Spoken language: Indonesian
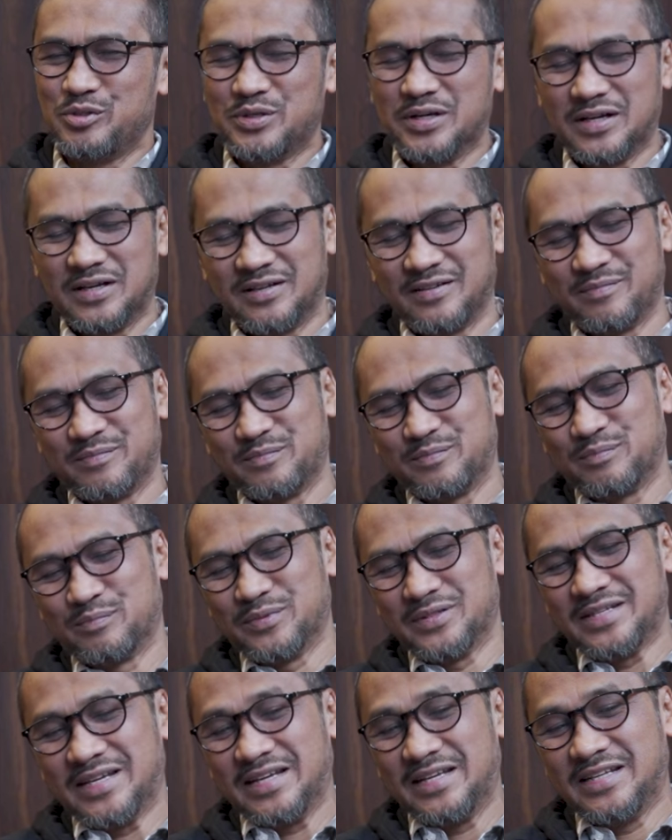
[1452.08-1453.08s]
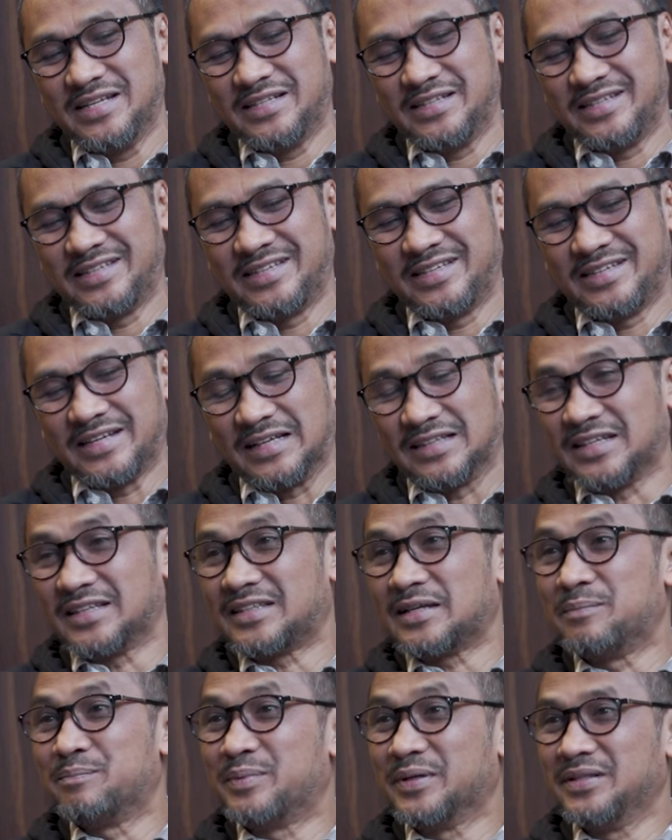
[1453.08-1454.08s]
juga menjadi
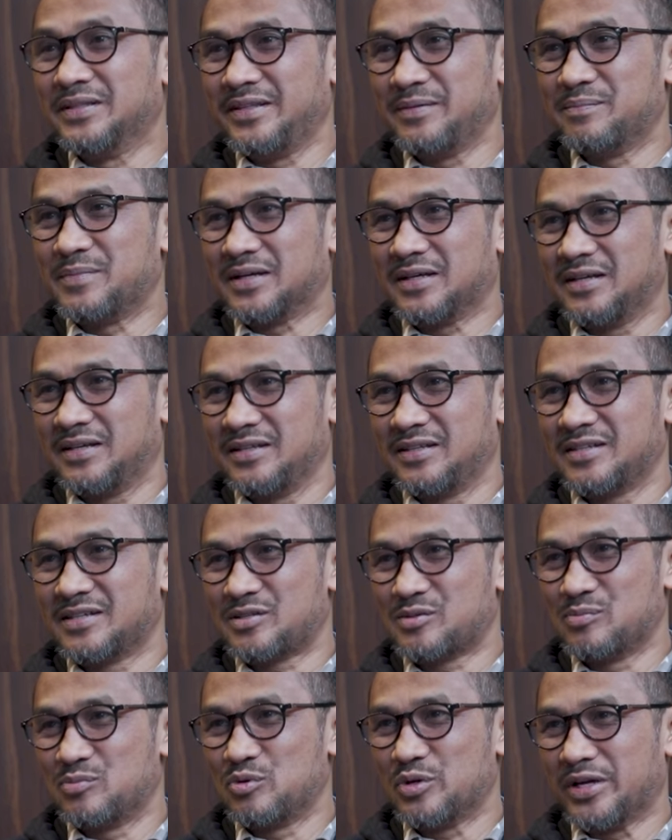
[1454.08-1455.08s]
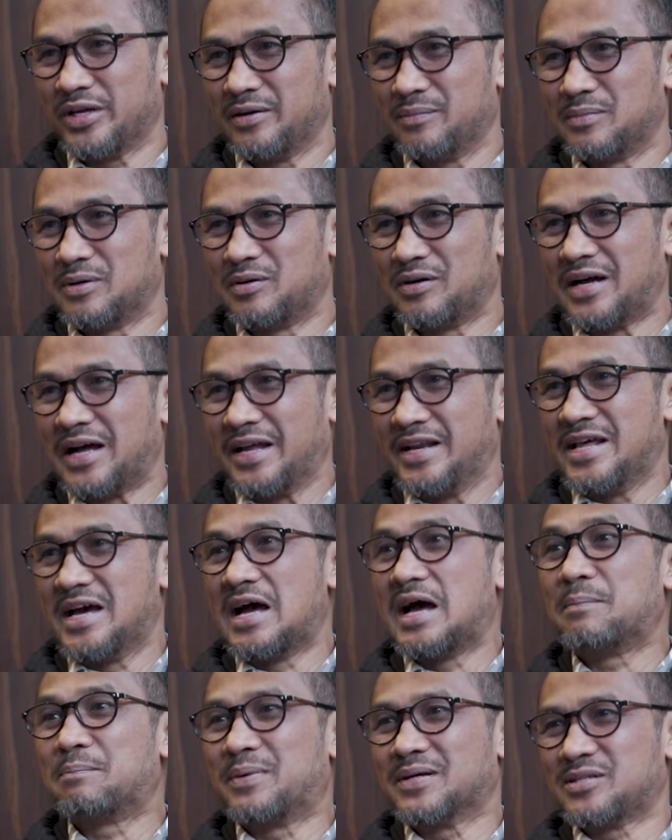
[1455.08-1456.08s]
catatan penting bagi kita hmm. semua ya bahwa ada
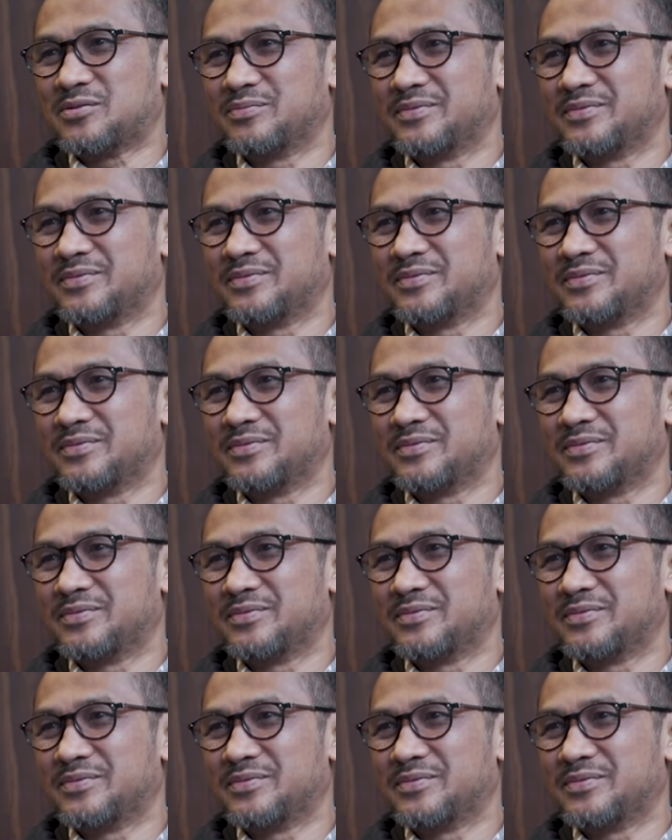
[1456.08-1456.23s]
apa